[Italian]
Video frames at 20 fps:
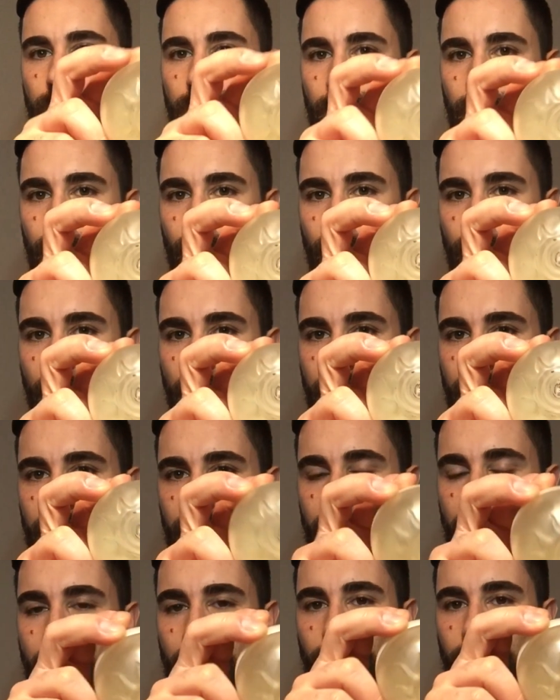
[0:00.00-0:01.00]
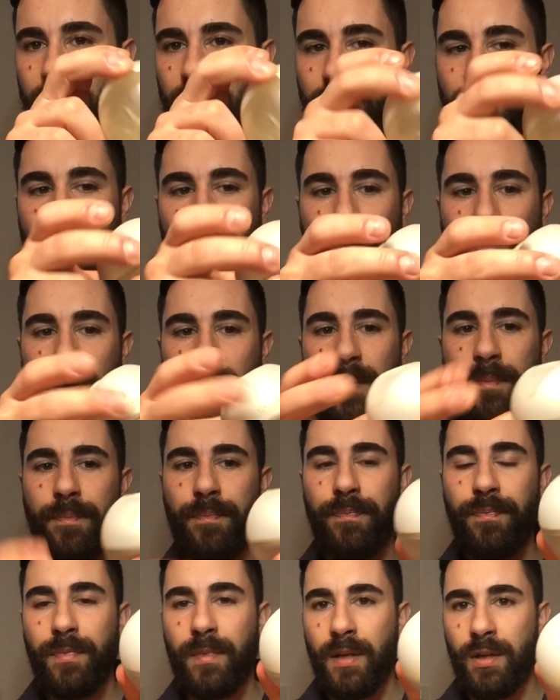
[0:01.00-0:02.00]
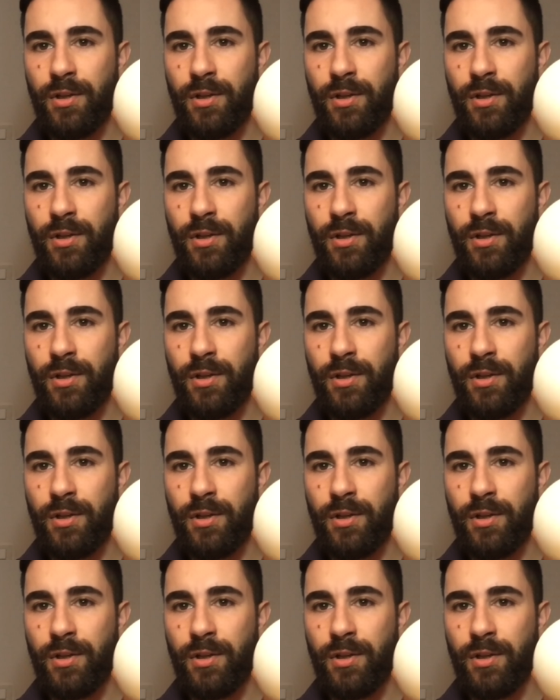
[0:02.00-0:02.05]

sotto c'è disegnato il sole